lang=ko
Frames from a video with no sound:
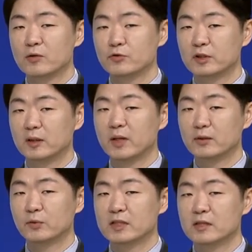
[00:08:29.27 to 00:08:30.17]
광주를
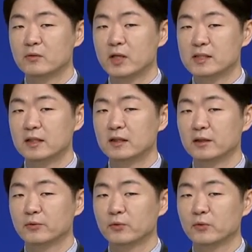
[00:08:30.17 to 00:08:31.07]
기반으로 해서
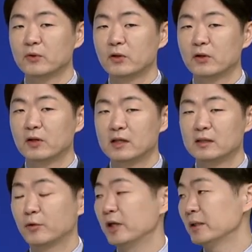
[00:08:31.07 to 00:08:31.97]
확산하려고
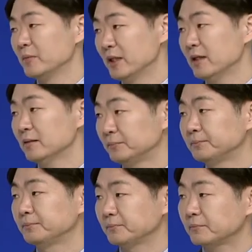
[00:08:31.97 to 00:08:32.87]
할 계획입니다.
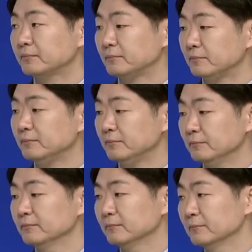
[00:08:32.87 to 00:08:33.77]
네. 네, 그렇군요.